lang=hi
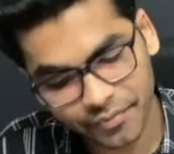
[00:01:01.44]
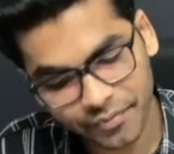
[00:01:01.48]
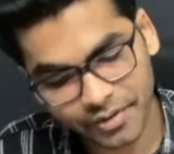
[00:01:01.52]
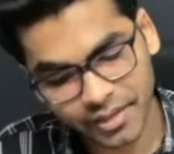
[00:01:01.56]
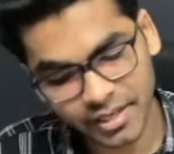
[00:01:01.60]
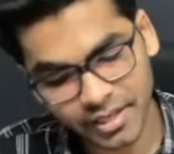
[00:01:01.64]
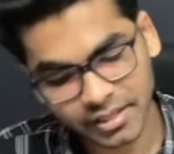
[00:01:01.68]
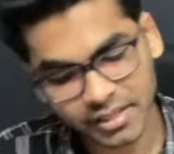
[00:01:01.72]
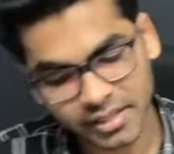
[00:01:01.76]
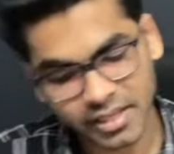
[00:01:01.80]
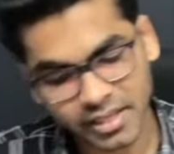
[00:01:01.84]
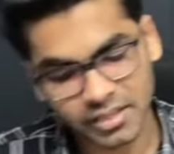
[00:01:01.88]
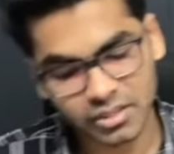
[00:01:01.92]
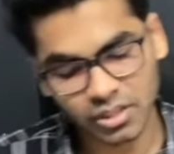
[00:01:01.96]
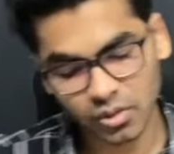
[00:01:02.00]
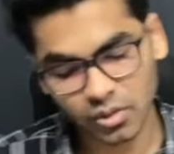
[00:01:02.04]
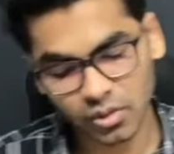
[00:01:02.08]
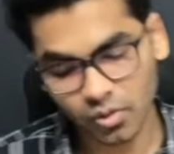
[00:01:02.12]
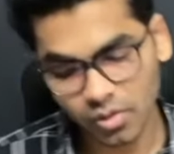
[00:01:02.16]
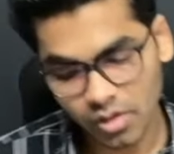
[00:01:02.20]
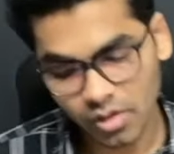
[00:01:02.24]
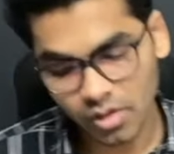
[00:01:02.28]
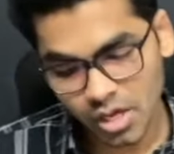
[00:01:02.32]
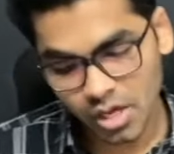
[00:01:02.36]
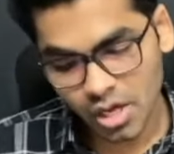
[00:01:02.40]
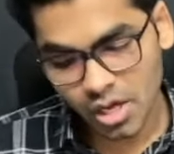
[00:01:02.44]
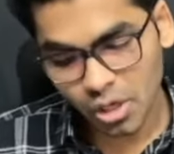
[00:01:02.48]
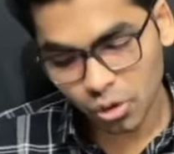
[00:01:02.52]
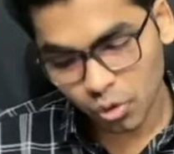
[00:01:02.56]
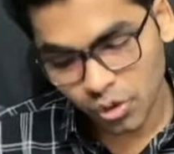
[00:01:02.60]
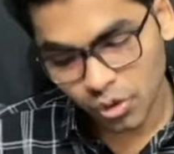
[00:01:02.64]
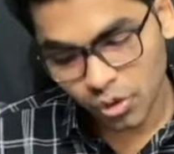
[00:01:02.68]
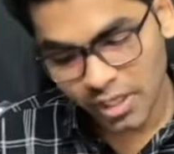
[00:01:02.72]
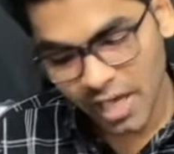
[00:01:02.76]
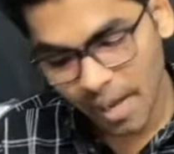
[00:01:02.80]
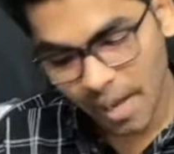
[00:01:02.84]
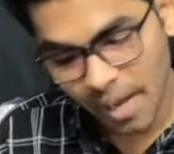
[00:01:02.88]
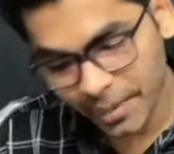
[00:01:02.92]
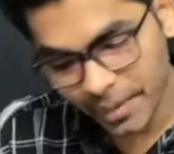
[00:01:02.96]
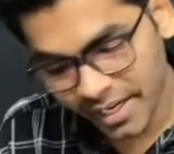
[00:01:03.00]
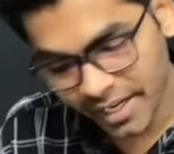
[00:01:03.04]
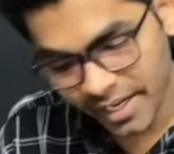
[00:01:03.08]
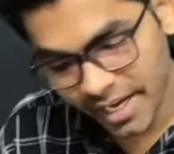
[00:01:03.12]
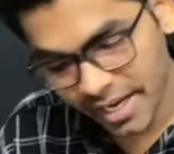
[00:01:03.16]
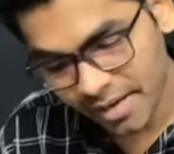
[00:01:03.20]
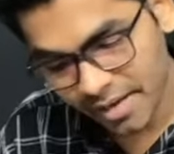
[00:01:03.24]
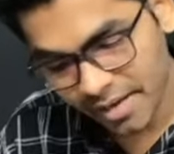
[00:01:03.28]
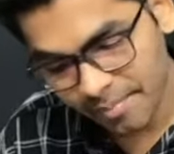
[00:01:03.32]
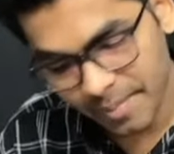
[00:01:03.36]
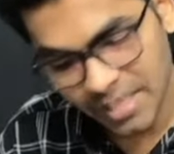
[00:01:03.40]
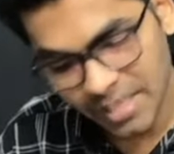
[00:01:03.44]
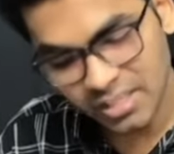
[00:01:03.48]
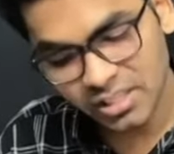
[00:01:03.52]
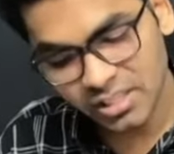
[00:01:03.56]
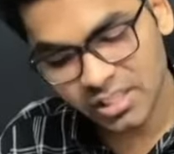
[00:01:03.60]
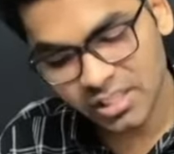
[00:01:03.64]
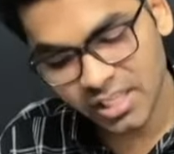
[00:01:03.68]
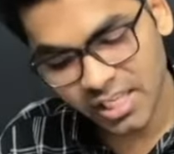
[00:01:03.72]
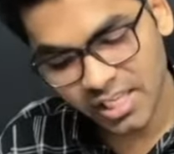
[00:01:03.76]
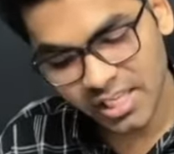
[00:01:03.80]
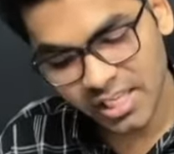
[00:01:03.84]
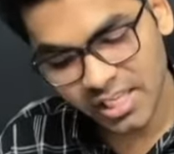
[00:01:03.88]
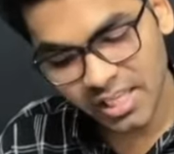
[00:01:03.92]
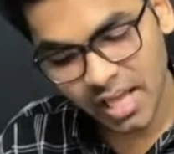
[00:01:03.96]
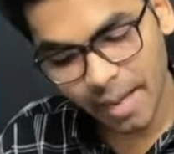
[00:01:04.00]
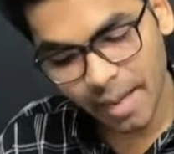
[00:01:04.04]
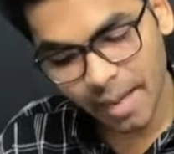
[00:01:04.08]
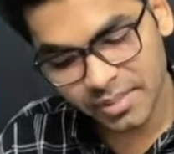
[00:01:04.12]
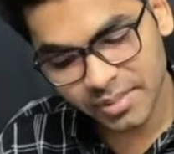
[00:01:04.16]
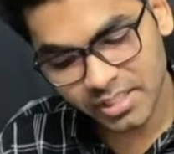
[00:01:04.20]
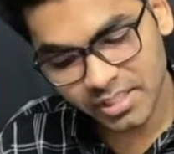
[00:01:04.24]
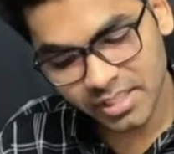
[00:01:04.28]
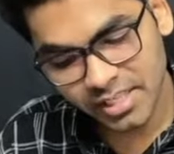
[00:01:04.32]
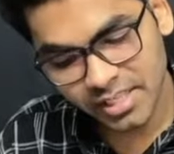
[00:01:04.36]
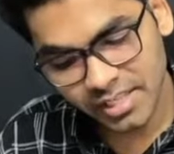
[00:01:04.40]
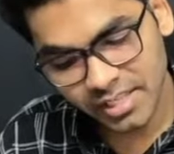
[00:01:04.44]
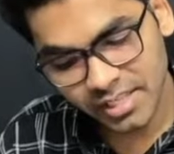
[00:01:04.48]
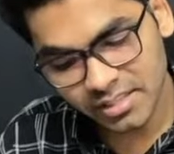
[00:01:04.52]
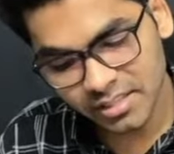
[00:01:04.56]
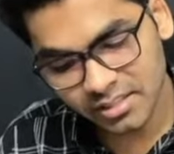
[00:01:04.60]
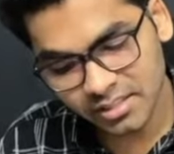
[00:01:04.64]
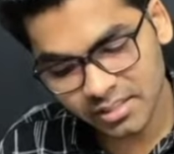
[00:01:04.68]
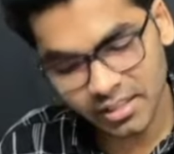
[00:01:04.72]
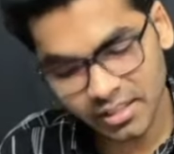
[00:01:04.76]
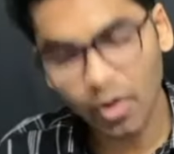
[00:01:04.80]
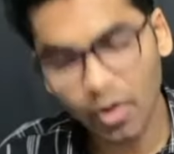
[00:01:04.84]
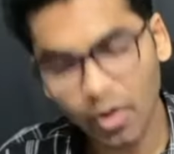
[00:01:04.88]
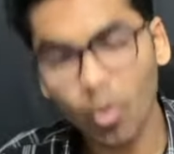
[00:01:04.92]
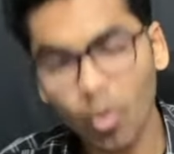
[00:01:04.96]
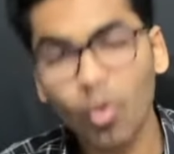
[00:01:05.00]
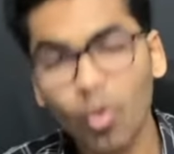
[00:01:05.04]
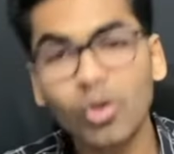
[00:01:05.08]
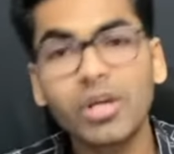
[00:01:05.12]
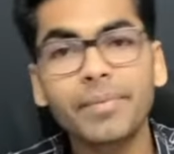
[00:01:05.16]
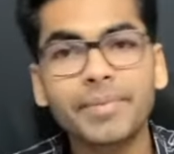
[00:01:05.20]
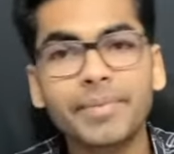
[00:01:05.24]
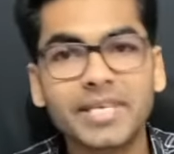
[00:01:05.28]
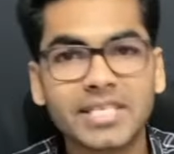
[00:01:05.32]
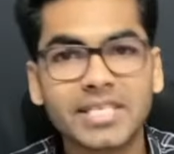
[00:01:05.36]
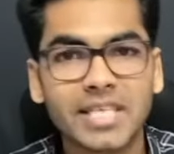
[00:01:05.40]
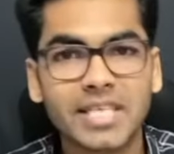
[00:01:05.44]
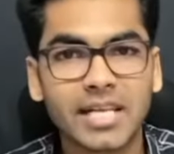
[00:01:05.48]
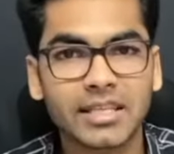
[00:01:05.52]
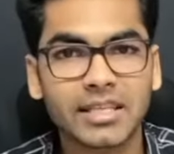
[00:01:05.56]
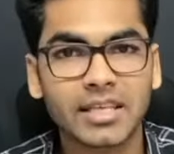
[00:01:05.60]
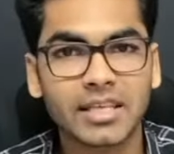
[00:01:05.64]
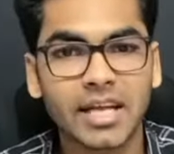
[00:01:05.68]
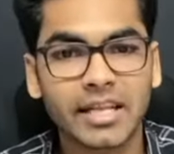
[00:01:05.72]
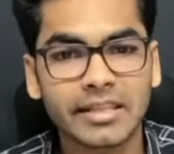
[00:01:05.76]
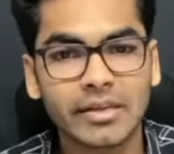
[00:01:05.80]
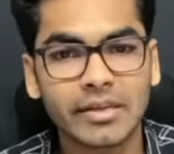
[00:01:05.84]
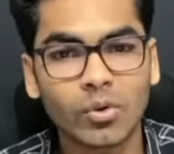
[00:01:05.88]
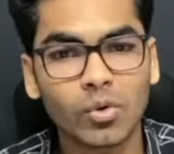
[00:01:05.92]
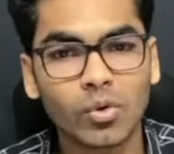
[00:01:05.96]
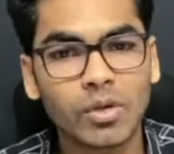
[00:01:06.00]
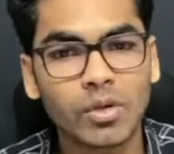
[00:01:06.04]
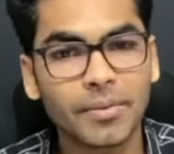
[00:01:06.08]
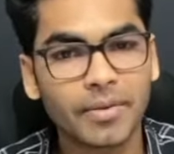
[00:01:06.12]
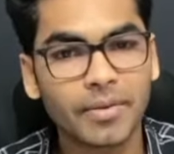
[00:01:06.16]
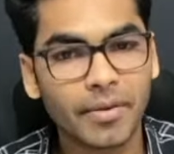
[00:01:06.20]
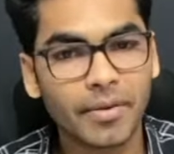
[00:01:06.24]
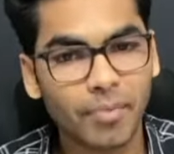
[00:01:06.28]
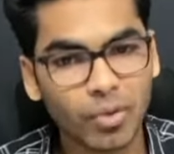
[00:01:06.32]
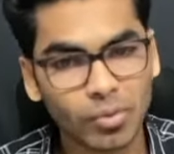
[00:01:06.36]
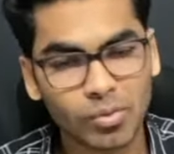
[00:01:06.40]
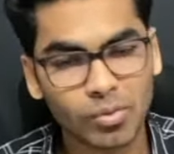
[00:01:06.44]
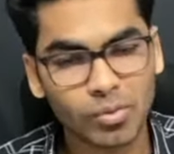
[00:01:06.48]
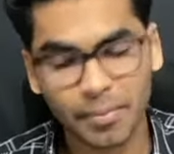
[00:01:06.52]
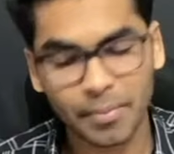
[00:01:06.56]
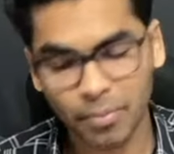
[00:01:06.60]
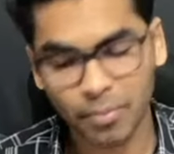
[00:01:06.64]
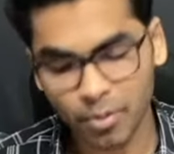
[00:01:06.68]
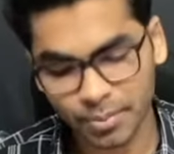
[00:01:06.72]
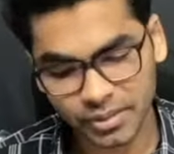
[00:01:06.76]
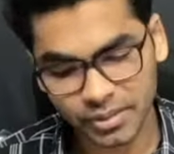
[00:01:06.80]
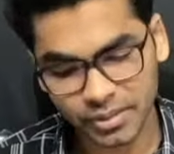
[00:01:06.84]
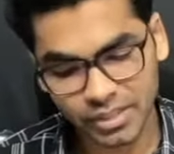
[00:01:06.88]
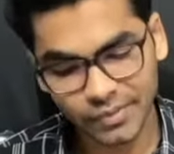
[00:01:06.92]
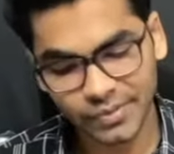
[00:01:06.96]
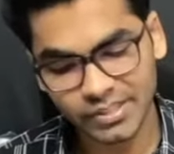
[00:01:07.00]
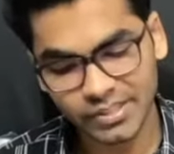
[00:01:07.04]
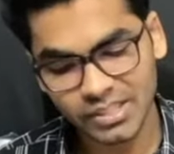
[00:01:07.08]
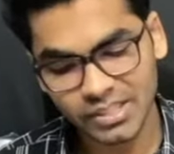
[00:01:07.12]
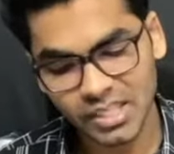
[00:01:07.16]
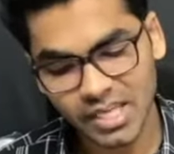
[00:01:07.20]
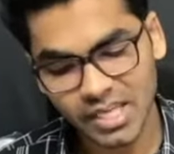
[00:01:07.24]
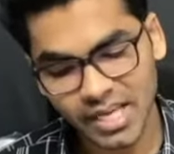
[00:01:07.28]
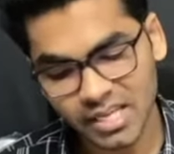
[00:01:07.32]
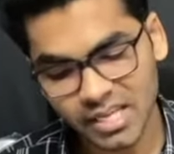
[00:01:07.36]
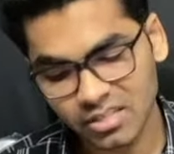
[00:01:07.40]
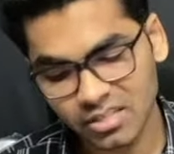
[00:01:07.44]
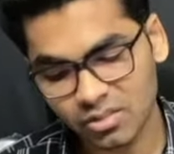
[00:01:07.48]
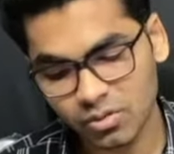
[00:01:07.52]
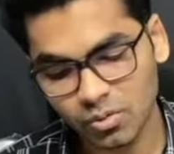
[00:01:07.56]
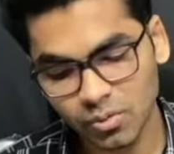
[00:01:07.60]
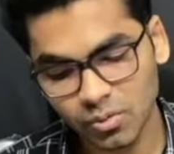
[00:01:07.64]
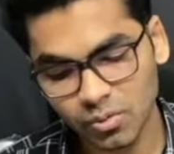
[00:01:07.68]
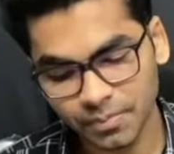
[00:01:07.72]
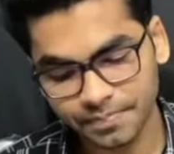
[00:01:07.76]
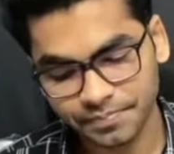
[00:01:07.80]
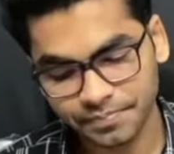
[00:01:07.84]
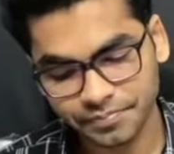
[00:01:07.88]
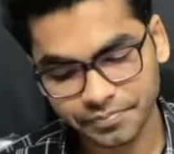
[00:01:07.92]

नहीं आता है चलो तो ये आपका क्या है बेंजीन है यदि आप इसकी रिएक्शन ओलियम के साथ कराते हैं ओलियम का फॉर्मूला आपको पता होना चाहिए एस टू